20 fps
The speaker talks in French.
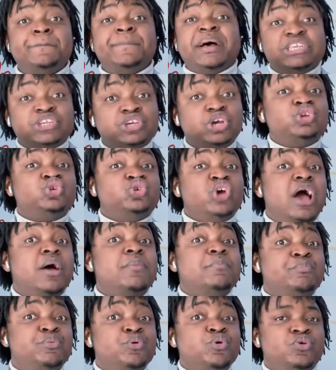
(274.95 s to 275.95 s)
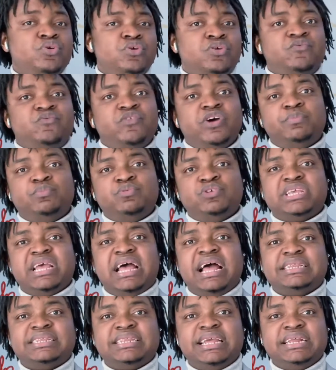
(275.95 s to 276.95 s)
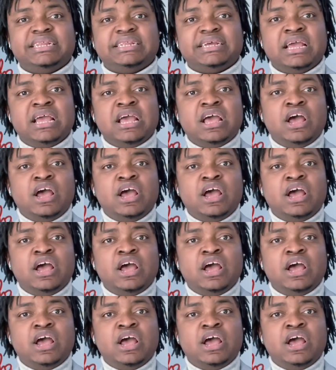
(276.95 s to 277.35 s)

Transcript: Parce que tu as un but, une fois de plus, à atteindre.